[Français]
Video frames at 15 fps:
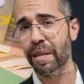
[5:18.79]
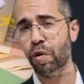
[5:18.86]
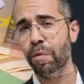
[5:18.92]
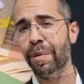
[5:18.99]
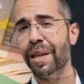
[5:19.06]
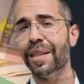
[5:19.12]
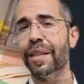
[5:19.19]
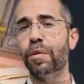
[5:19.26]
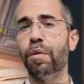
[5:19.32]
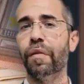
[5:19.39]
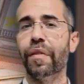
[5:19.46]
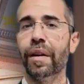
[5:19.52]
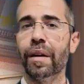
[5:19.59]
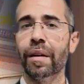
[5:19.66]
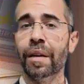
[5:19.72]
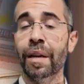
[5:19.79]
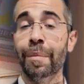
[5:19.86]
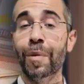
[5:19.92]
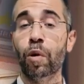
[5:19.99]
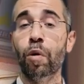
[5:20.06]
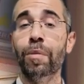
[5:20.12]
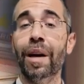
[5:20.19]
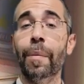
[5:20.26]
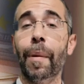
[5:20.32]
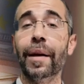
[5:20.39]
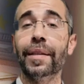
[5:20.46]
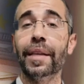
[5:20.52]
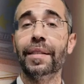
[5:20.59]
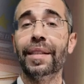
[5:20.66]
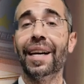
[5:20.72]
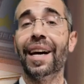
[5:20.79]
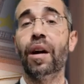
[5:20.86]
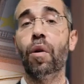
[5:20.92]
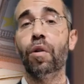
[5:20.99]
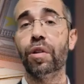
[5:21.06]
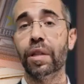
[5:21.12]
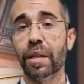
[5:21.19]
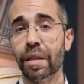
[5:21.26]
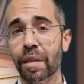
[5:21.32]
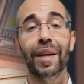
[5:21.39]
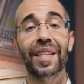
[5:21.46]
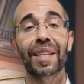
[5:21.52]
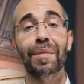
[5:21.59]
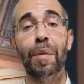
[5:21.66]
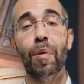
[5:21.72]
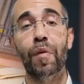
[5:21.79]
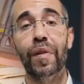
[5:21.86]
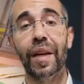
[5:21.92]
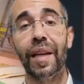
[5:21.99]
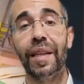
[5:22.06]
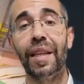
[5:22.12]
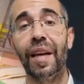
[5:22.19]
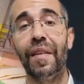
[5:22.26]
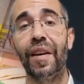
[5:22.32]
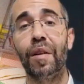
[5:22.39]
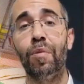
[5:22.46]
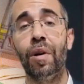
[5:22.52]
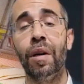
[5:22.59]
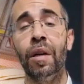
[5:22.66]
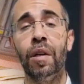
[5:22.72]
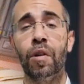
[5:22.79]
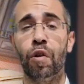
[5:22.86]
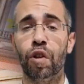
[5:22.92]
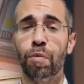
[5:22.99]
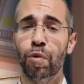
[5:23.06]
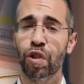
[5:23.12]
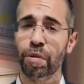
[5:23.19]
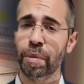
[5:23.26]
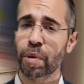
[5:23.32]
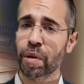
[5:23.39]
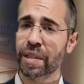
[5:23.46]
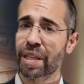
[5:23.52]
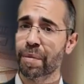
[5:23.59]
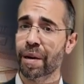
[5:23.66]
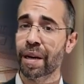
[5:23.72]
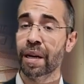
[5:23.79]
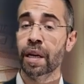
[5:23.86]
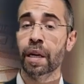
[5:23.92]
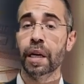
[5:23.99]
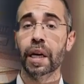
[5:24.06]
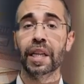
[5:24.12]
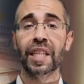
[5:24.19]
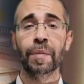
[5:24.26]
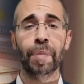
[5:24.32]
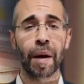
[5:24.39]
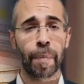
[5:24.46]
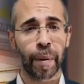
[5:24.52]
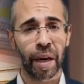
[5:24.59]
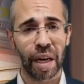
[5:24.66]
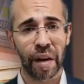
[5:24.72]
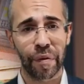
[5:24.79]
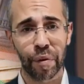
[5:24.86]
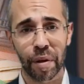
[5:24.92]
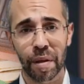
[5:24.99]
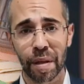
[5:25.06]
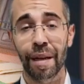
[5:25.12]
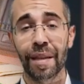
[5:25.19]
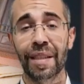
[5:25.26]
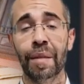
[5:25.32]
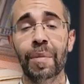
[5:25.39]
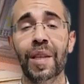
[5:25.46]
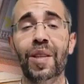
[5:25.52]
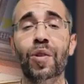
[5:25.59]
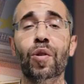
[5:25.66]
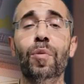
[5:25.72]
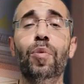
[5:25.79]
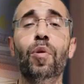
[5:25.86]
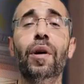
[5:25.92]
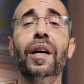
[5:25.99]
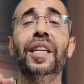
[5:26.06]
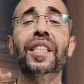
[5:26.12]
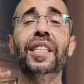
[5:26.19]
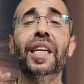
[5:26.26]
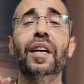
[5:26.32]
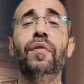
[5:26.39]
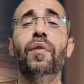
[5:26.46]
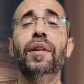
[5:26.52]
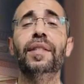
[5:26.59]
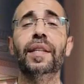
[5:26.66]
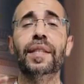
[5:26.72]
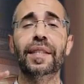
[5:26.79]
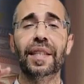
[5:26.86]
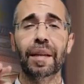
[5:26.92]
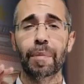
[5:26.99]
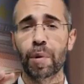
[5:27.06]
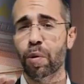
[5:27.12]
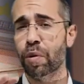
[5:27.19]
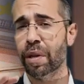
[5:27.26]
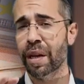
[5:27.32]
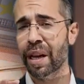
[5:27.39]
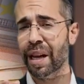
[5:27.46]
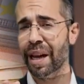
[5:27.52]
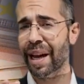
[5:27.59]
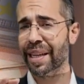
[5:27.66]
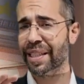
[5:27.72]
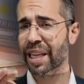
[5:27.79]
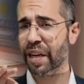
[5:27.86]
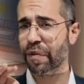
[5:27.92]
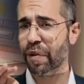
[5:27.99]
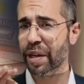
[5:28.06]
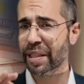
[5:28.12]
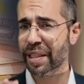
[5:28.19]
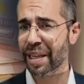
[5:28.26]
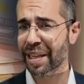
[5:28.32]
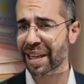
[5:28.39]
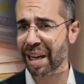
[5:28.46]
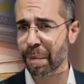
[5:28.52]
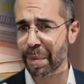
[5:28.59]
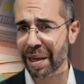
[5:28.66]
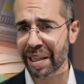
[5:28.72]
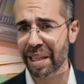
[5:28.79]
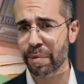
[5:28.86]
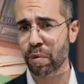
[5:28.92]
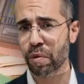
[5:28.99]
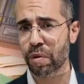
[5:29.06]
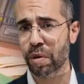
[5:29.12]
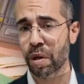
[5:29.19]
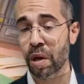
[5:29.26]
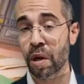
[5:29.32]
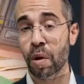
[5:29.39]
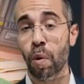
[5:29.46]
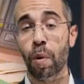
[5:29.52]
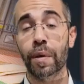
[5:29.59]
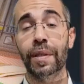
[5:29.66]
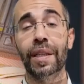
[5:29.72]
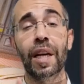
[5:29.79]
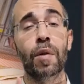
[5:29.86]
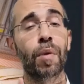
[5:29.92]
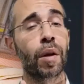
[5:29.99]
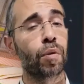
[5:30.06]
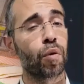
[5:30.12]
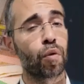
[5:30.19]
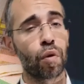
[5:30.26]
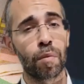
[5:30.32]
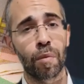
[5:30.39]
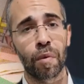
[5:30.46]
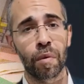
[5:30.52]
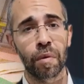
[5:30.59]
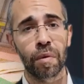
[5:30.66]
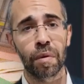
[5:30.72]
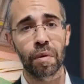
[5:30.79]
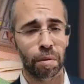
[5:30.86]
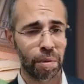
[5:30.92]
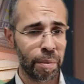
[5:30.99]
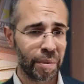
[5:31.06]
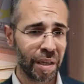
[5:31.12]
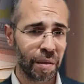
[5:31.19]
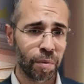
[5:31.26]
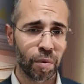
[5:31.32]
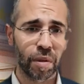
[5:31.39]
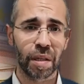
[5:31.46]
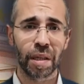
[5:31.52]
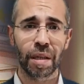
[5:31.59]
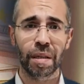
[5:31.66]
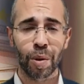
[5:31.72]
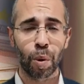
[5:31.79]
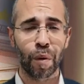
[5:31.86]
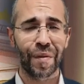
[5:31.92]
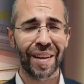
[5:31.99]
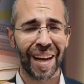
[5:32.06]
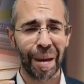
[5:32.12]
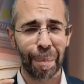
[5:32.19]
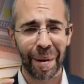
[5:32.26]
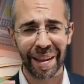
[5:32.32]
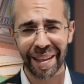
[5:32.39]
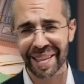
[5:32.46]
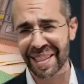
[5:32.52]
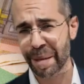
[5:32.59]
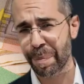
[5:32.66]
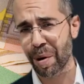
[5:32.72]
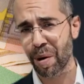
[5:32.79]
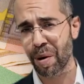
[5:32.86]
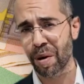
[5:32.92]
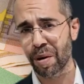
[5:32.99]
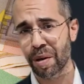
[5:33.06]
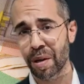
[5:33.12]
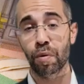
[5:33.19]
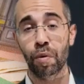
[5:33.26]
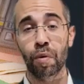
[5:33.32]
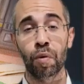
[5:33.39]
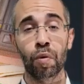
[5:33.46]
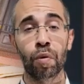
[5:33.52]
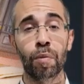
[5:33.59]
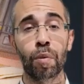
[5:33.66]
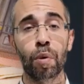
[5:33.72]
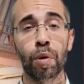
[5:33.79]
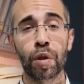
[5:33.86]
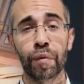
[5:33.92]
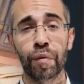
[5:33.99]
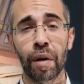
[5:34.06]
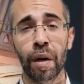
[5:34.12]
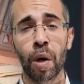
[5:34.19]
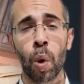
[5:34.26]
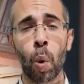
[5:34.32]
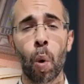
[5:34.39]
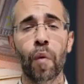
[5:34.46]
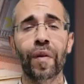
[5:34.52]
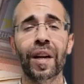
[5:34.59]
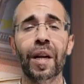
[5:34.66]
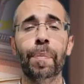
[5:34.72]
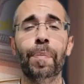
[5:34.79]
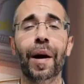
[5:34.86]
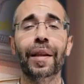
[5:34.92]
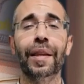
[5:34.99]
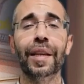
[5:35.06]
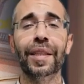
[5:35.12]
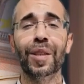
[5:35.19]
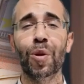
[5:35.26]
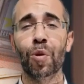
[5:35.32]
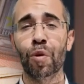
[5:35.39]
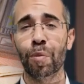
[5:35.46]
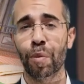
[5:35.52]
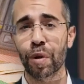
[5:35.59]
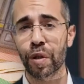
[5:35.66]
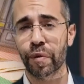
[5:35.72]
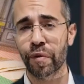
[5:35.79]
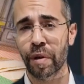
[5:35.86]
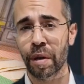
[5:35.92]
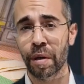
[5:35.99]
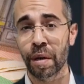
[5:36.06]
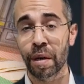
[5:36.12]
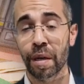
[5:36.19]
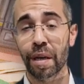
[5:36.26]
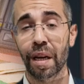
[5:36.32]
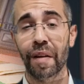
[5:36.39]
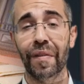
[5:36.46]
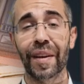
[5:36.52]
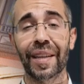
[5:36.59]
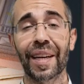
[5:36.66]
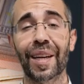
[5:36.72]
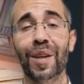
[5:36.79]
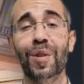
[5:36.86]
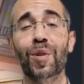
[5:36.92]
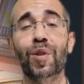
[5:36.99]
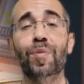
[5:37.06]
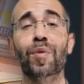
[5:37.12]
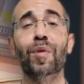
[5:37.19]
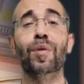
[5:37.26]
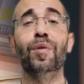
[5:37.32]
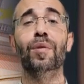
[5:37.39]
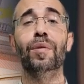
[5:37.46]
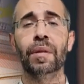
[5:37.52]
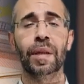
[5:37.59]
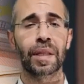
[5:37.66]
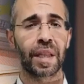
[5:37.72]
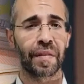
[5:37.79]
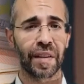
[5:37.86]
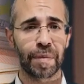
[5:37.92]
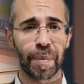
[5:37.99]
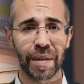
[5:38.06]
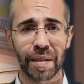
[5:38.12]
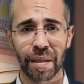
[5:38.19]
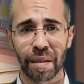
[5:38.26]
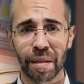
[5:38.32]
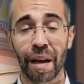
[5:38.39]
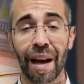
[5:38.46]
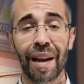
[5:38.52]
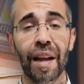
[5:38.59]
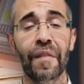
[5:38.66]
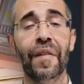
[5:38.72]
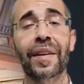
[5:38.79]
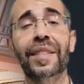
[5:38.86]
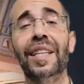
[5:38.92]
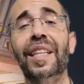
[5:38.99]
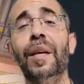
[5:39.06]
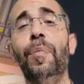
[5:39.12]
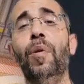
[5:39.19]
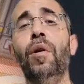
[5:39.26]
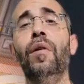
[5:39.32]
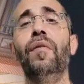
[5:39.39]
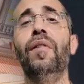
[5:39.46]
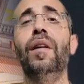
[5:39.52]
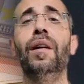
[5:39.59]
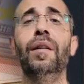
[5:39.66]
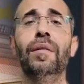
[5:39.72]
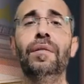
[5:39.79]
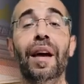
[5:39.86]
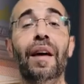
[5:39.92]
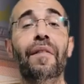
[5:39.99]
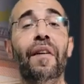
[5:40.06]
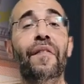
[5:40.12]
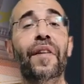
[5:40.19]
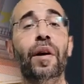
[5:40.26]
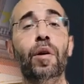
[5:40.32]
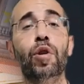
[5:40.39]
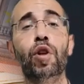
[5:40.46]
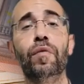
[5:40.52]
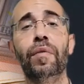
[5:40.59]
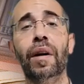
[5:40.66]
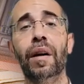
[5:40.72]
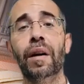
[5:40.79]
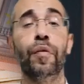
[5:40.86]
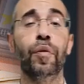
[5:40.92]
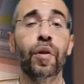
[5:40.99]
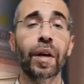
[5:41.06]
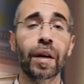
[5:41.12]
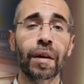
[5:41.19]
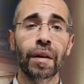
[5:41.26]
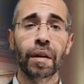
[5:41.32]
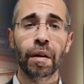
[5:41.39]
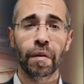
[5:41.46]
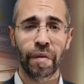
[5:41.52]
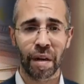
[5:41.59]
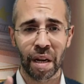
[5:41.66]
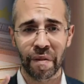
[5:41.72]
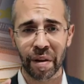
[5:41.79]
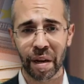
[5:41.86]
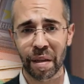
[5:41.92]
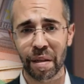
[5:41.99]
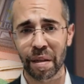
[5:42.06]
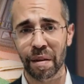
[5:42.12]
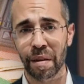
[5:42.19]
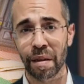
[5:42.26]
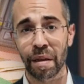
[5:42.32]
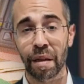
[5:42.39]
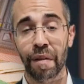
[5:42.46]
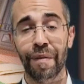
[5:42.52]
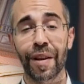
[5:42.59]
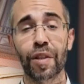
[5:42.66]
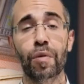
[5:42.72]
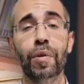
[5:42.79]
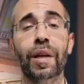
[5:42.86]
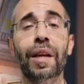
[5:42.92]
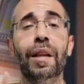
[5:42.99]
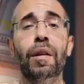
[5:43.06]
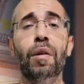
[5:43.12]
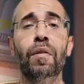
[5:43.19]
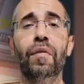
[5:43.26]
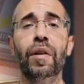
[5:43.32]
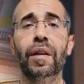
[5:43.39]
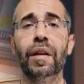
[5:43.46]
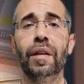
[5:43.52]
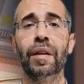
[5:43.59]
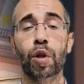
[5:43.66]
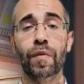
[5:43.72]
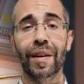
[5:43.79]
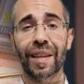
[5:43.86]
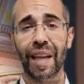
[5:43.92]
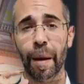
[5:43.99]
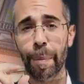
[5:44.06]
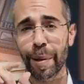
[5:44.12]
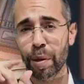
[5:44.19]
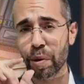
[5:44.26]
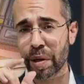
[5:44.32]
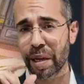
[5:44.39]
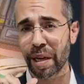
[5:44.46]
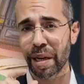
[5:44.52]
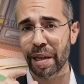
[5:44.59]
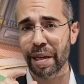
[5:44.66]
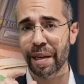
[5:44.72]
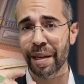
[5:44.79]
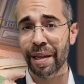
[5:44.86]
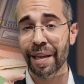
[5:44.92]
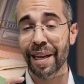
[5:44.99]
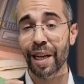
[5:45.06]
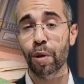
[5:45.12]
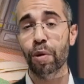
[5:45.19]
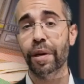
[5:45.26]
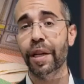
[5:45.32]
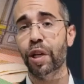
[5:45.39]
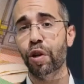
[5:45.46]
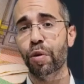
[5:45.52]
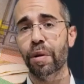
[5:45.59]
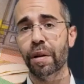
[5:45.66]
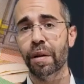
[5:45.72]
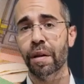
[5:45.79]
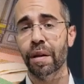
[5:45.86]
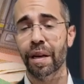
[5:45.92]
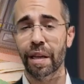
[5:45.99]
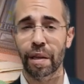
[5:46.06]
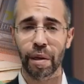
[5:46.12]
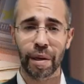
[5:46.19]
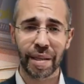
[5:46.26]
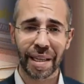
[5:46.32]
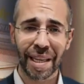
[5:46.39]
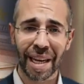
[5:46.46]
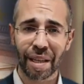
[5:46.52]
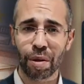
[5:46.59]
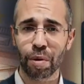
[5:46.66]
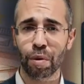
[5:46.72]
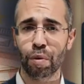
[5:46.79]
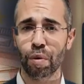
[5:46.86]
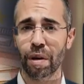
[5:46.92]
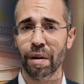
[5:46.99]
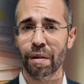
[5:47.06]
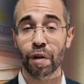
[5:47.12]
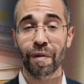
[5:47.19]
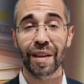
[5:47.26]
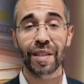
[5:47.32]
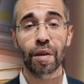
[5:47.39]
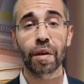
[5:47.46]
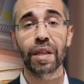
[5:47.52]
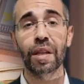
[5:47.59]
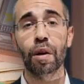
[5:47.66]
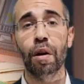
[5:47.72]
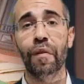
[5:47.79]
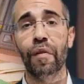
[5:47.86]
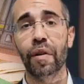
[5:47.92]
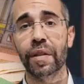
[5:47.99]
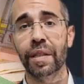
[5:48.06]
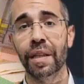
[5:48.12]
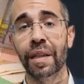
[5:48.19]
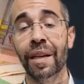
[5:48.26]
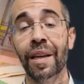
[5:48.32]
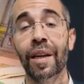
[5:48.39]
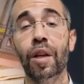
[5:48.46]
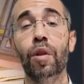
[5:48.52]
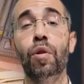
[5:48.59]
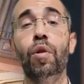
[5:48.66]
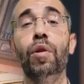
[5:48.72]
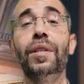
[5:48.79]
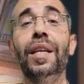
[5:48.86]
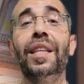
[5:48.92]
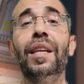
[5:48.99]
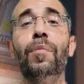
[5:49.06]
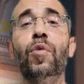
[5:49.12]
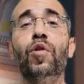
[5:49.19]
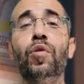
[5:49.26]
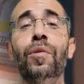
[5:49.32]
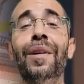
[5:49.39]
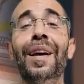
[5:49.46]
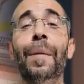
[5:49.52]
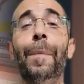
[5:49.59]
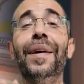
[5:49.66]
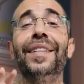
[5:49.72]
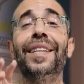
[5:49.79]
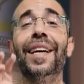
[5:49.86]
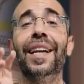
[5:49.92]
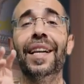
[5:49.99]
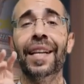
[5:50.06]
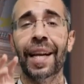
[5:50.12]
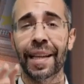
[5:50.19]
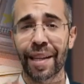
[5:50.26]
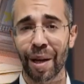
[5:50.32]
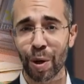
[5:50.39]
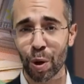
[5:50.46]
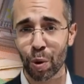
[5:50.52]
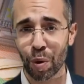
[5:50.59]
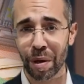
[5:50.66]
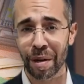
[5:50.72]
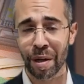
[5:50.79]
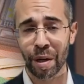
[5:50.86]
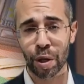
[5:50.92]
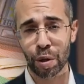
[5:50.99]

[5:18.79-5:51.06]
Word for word: Combien j'ai souffert et combien après ça s'est arrangé Mais Hachem a prouvé qu'il était avec moi quand je me suis mis dans ses bras et que j'ai pas pris la fuite. Les amis, si on prend à chaque fois ces cinq minutes, à chaque fois qu'il y a une rama qui monte, on s'éloigne de tout le monde, on une petite musique, on vient répéter ces paroles de nombreuses fois, on vient les partager de nombreuses fois avec Akadosh Boroko. Qu'est-ce qui va se passer À la fin, cette épreuve-là, elle va faire que tu vas fuir vers la vérité, vers celui qui te l'a envoyé. Tu vas te rappeler de qui il est et de qui tu es et de qu'est-ce qu'il attend de toi. Tu vas sortir renforcé de cette émotion parce qu'elle est née à l'intérieur de toi.